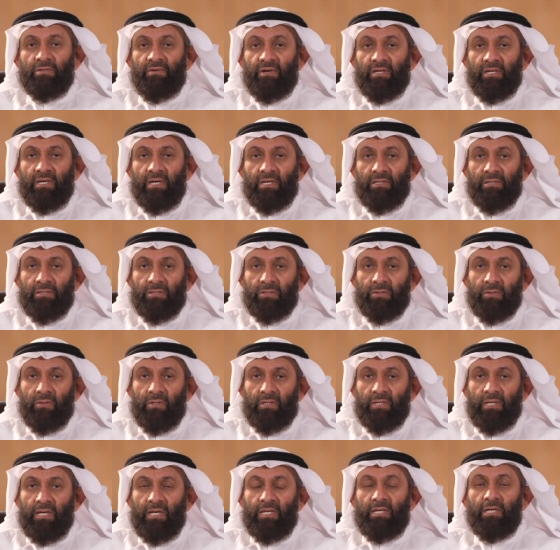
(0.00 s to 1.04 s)
على هذا السؤال
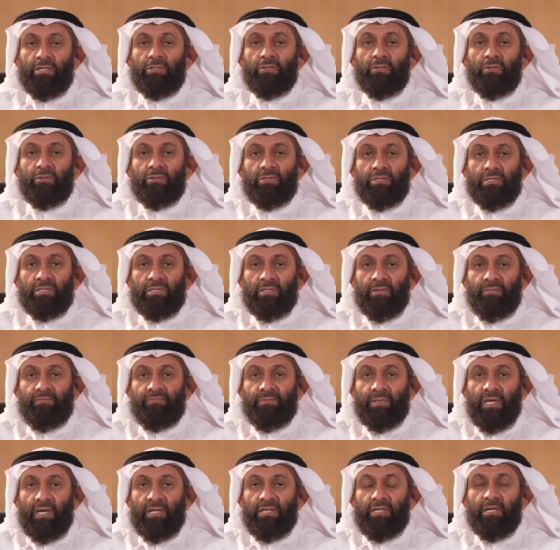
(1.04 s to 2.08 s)
هل يجوز
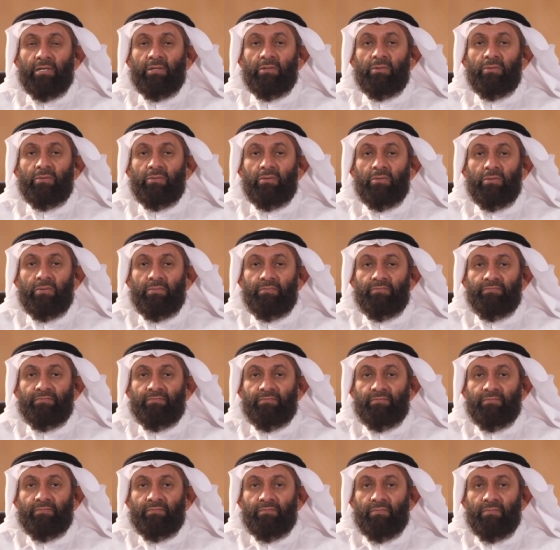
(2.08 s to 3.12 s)
أن يخلو
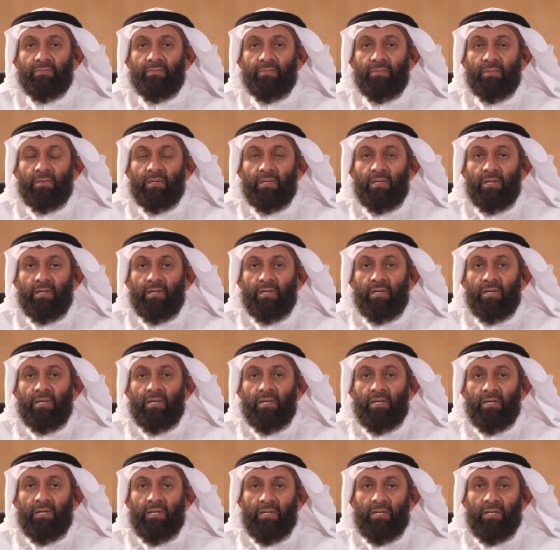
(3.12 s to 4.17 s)

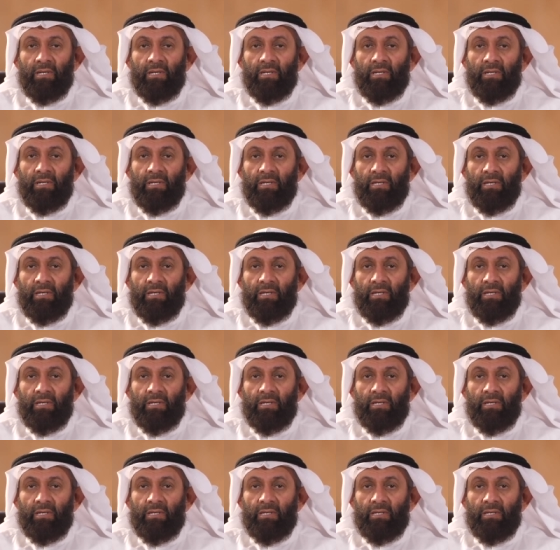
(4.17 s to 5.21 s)

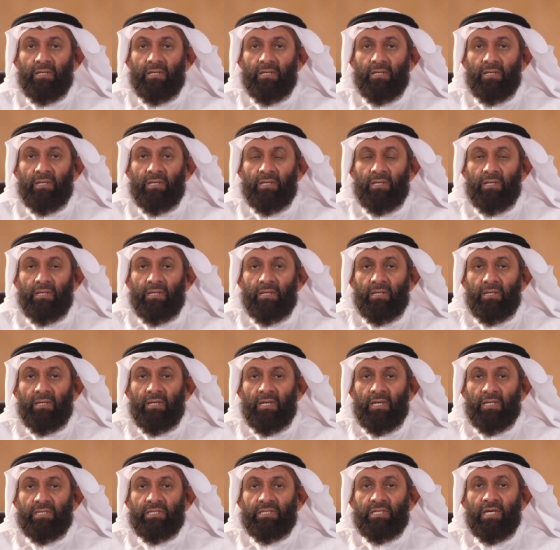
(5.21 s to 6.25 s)
آه،
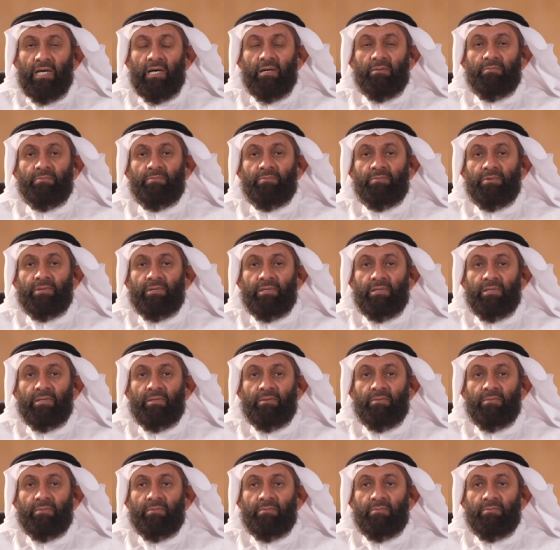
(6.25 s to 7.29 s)
الشاب
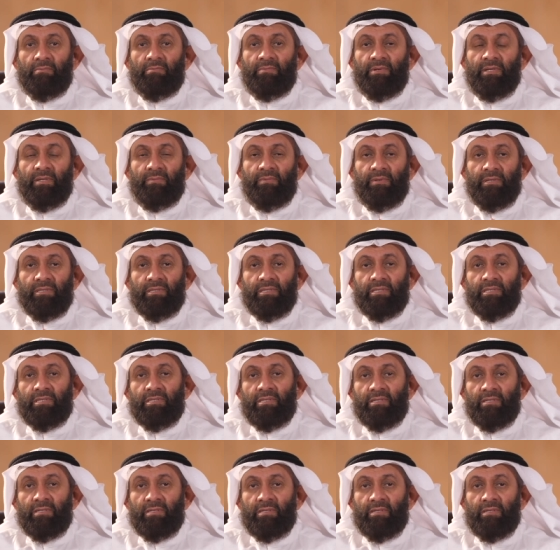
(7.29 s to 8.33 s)
بالبنت
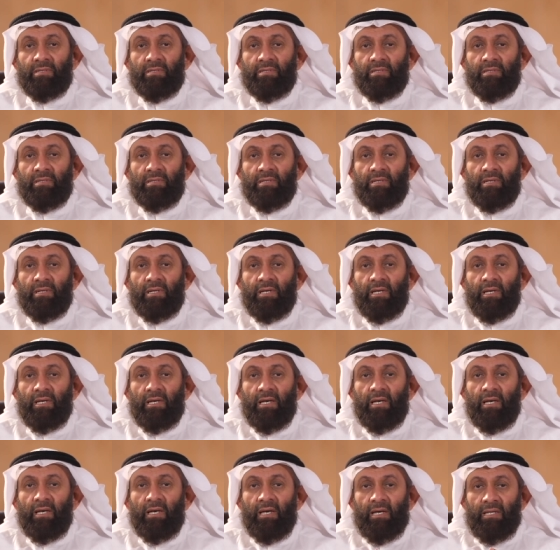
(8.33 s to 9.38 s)

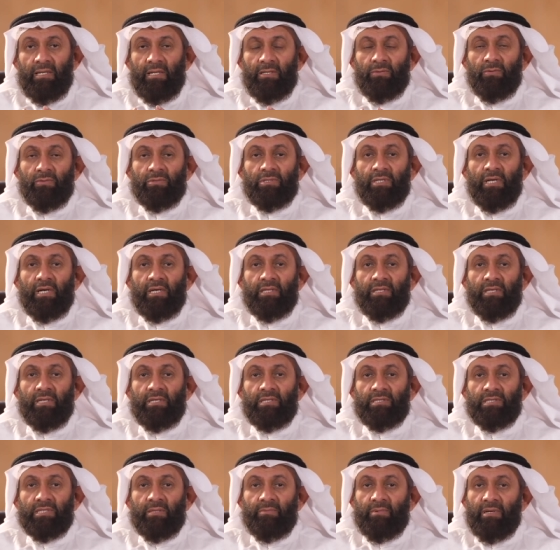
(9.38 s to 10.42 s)
هل يجوز هذا؟
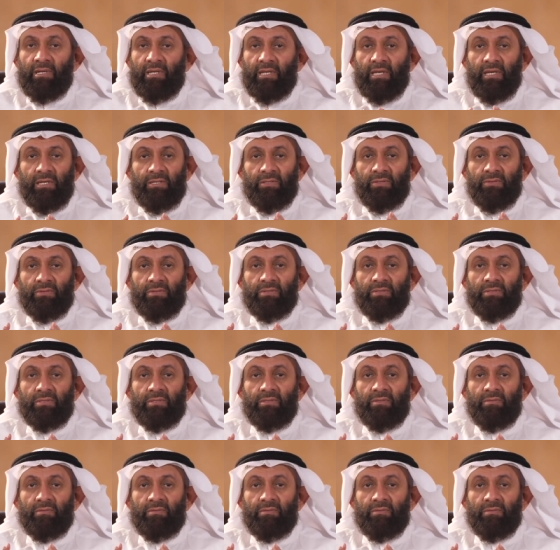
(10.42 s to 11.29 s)
طبعا لا يجوز